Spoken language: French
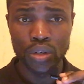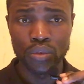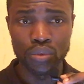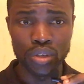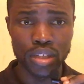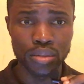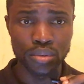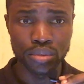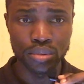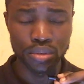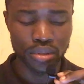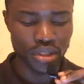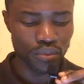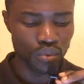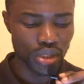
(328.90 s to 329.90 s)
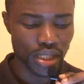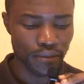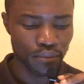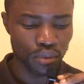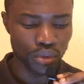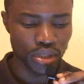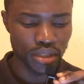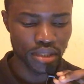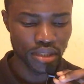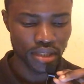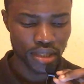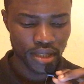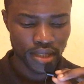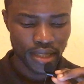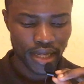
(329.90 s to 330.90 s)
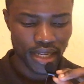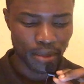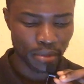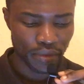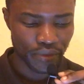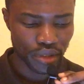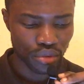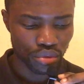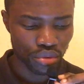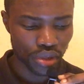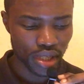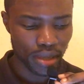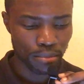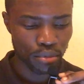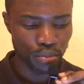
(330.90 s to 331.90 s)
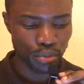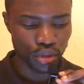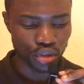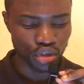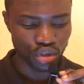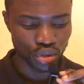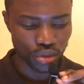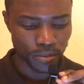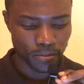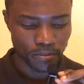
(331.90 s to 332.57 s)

voilà donc euh, qui vous sera fourni à la préfecture la plus proche.